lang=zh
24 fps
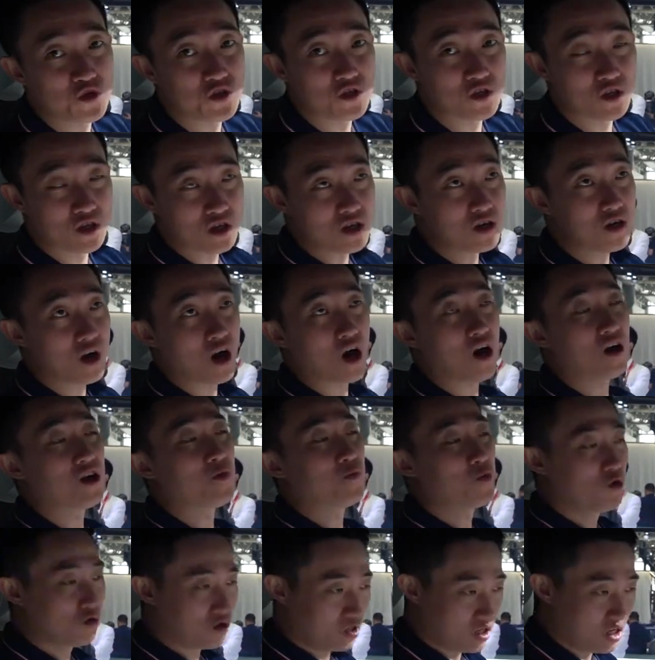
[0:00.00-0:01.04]
服一些，更好，也
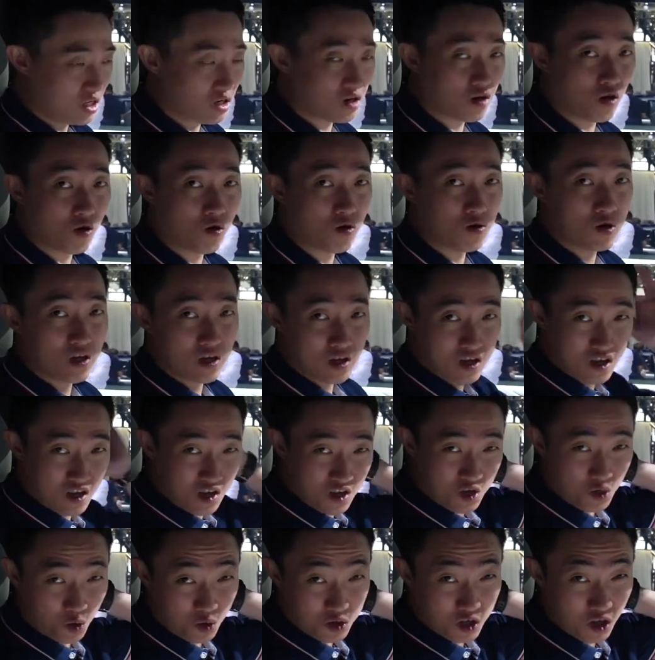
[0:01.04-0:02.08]
不用低着头，
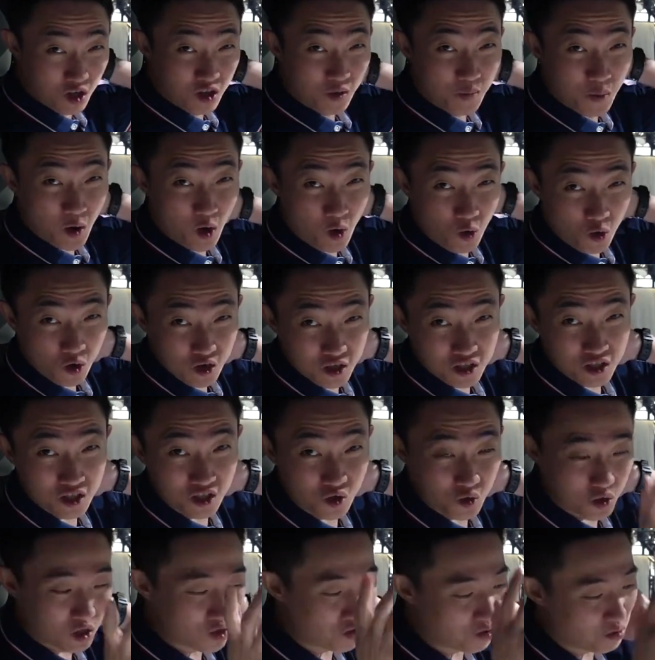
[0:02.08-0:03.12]
有效的保护了颈
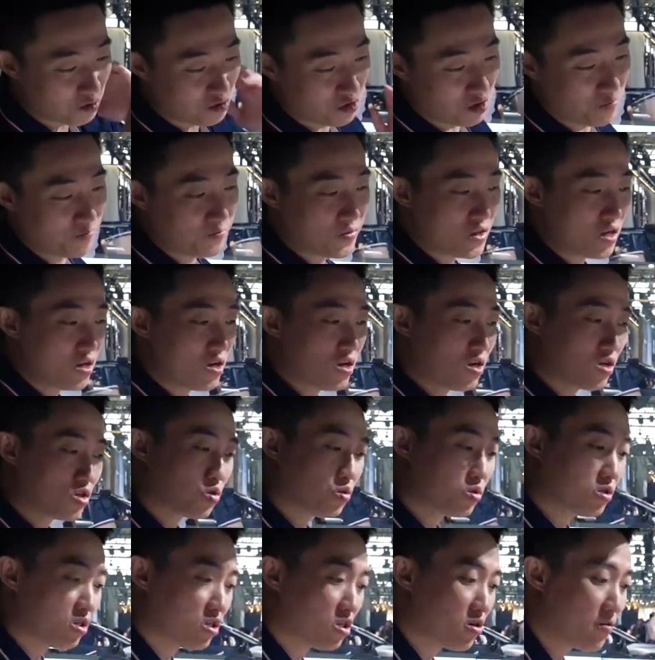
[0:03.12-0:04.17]
椎，对不对？
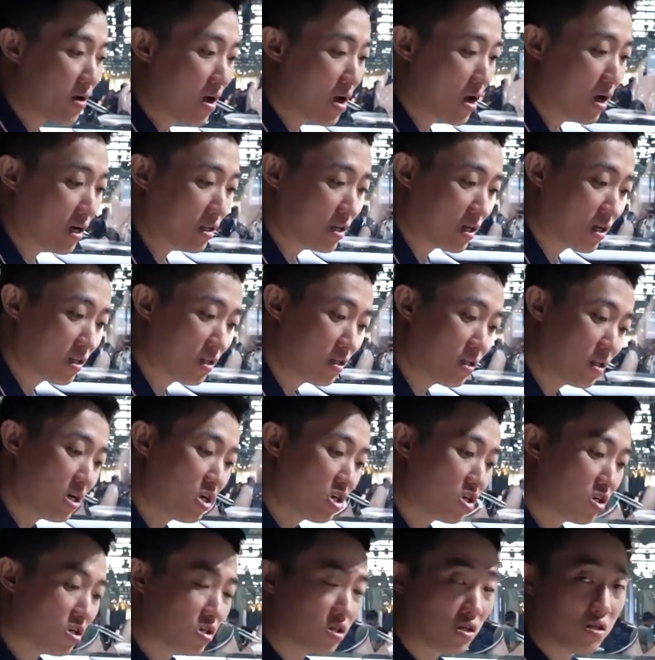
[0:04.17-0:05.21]
除此之外啊，它的
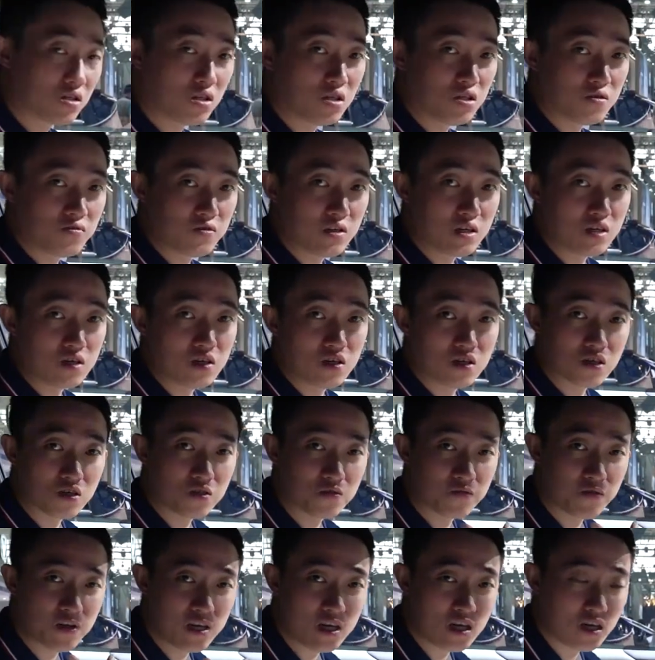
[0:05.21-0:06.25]
内饰整体的风格呢
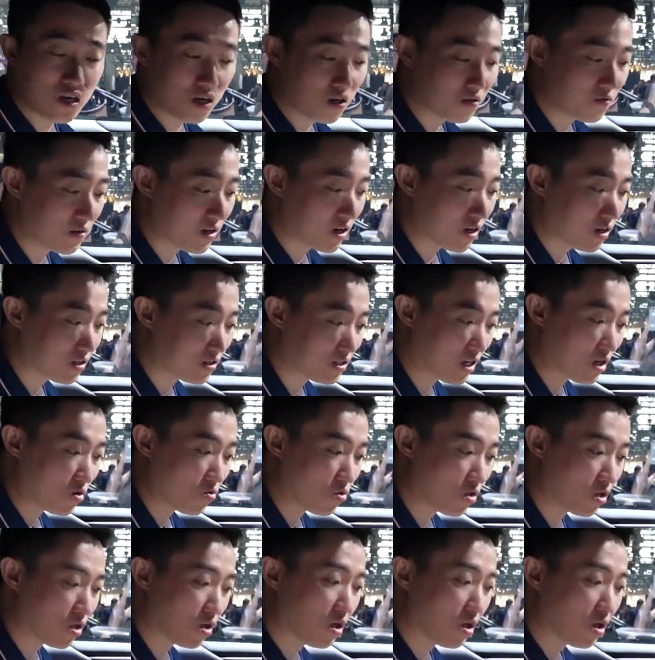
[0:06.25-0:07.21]
是非常非常简约